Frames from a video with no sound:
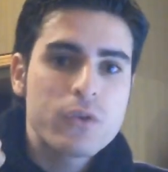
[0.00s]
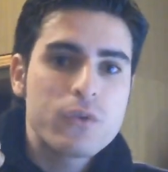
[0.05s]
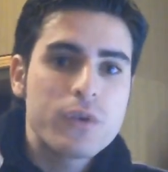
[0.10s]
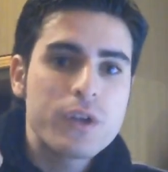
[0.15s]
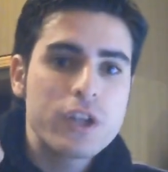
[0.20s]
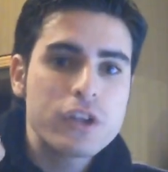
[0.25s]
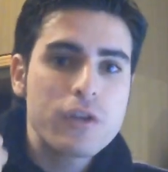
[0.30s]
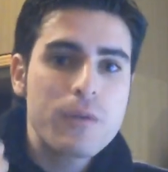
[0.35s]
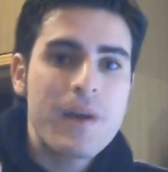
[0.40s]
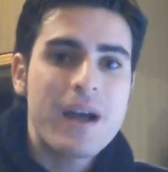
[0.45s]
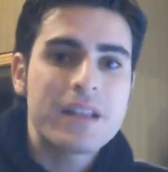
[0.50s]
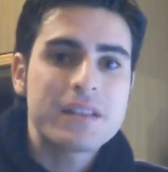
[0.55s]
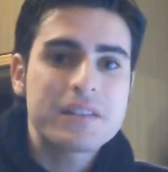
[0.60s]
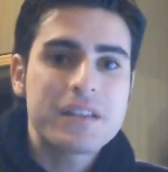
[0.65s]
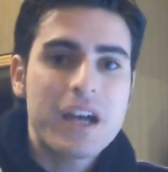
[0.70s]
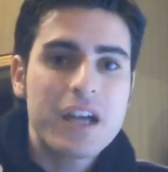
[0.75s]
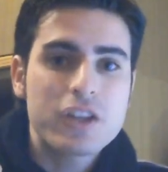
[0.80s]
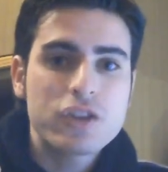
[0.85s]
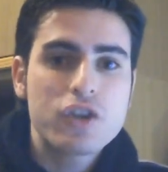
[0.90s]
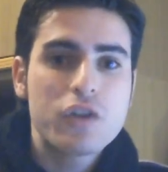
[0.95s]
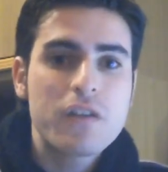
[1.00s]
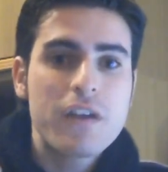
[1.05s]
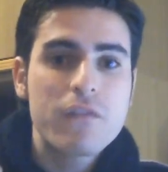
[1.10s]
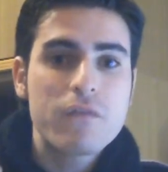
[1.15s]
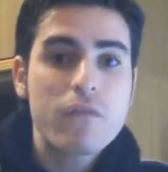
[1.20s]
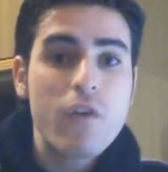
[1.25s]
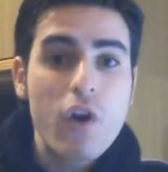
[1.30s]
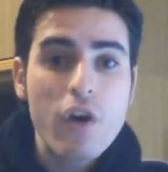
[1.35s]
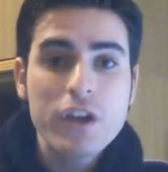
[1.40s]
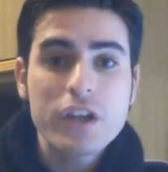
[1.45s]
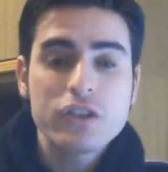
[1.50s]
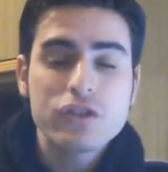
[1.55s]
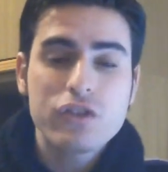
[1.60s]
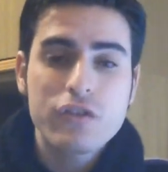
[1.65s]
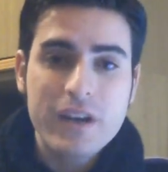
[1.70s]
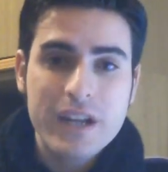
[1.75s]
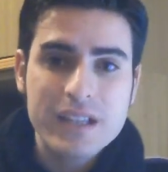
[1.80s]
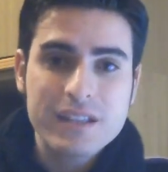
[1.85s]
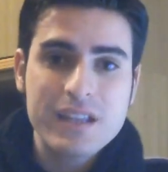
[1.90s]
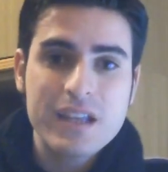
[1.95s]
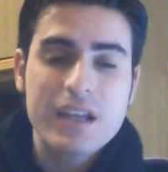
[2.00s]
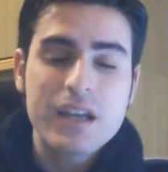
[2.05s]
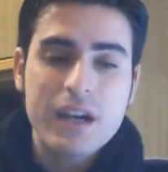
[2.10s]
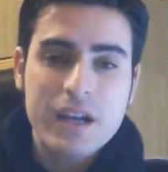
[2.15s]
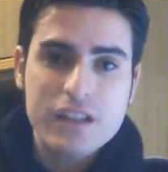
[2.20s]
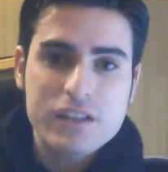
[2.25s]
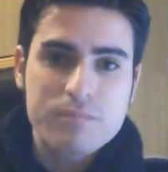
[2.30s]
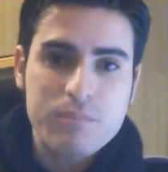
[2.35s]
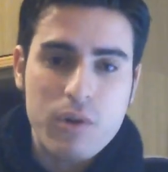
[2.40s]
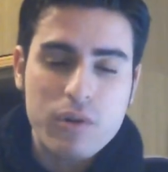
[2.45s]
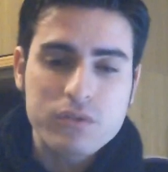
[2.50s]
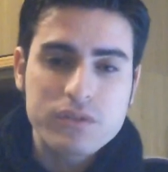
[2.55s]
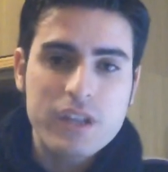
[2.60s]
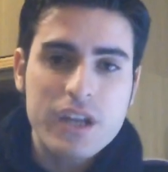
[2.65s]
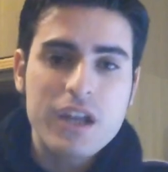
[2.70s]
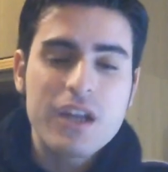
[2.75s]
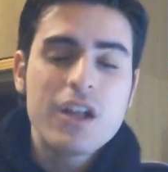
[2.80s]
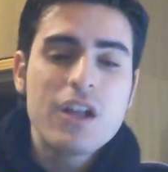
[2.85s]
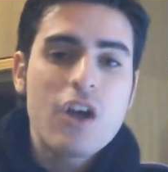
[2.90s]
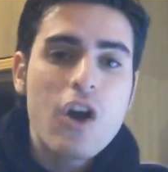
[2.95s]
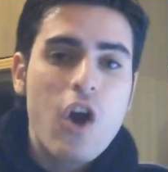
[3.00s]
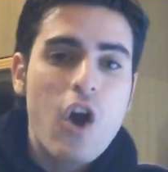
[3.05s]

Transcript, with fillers: Una domanda dove voi dovrete rispondere.